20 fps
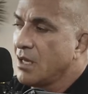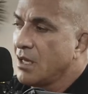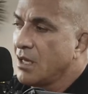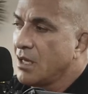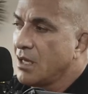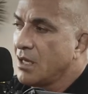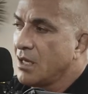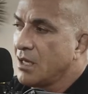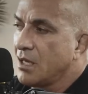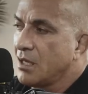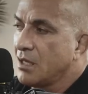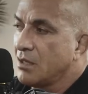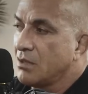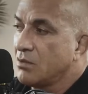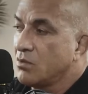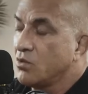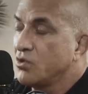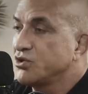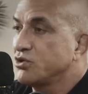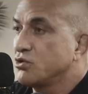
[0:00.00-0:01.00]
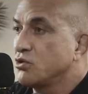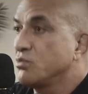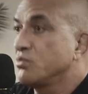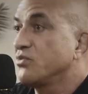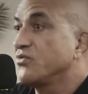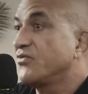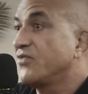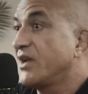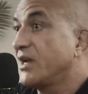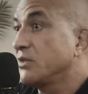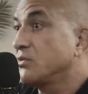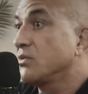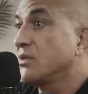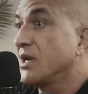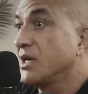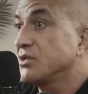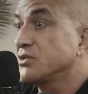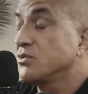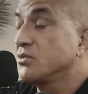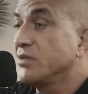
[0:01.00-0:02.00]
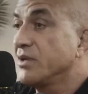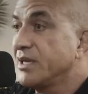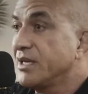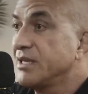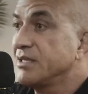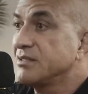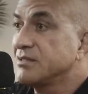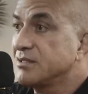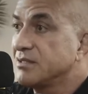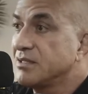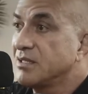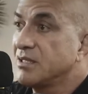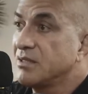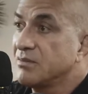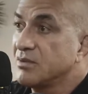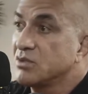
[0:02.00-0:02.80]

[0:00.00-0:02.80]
É, hoje todo mundo fala do Carson Grace, né?